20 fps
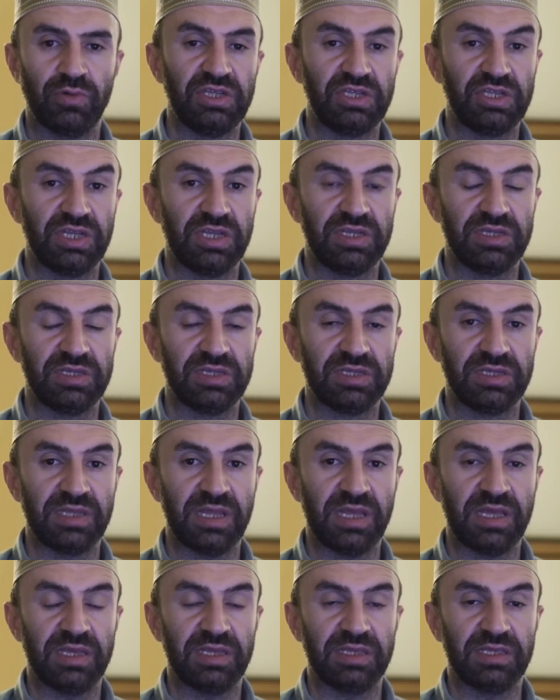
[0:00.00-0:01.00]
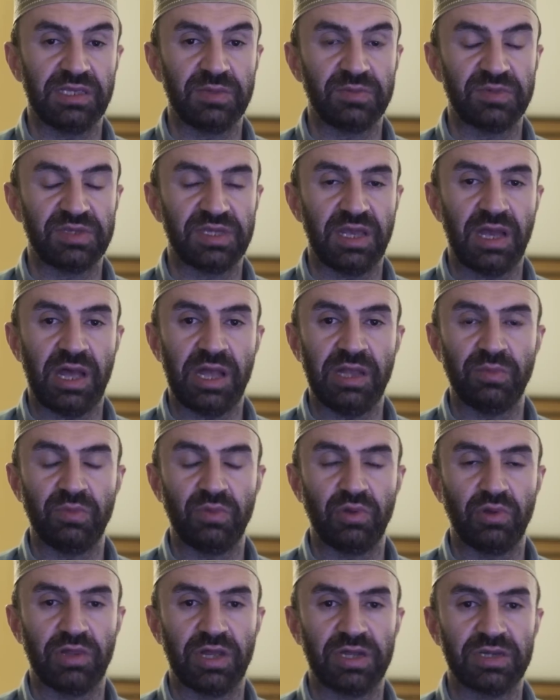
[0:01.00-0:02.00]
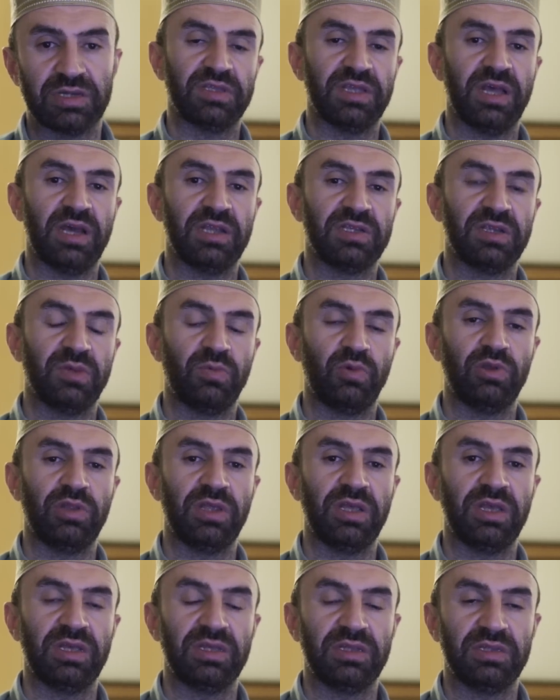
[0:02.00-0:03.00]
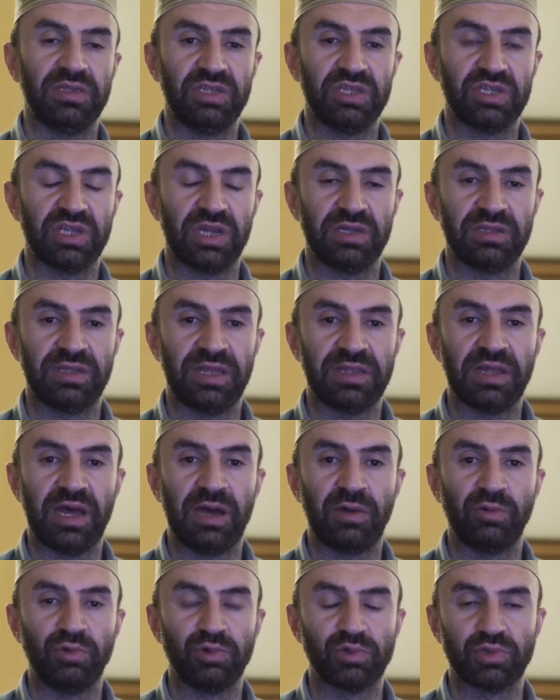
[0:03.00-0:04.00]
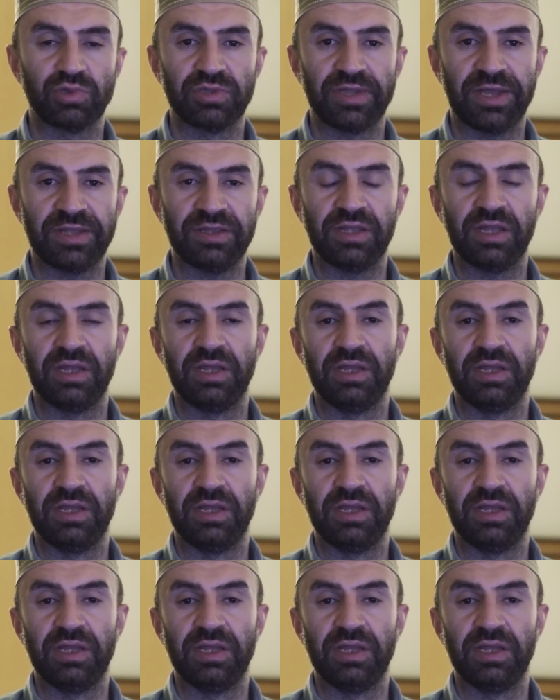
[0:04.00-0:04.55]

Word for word: İçerisine kimseyi almıyorlar. Sadece böyle dışarıdan avlusundan